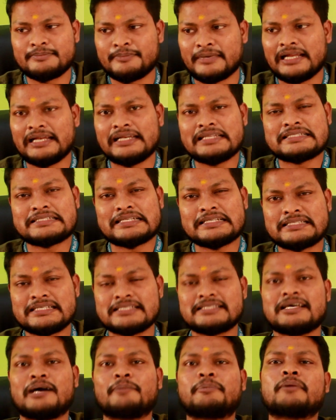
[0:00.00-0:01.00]
மைல்டு
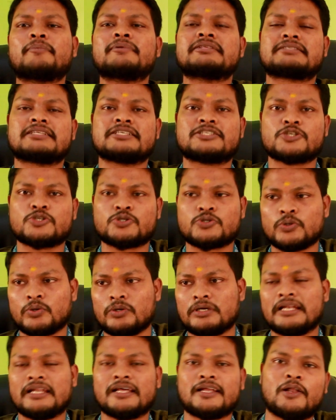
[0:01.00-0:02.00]
ஸ்ட்ரெச்சஸ் அப்டமல் ஸ்ட்ரெச்சஸோ
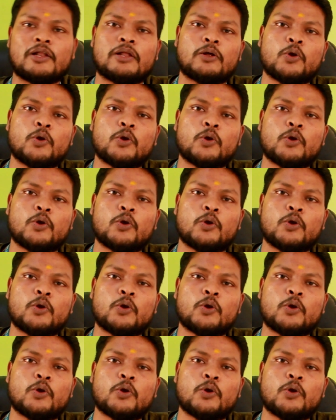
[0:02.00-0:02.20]
இல்லை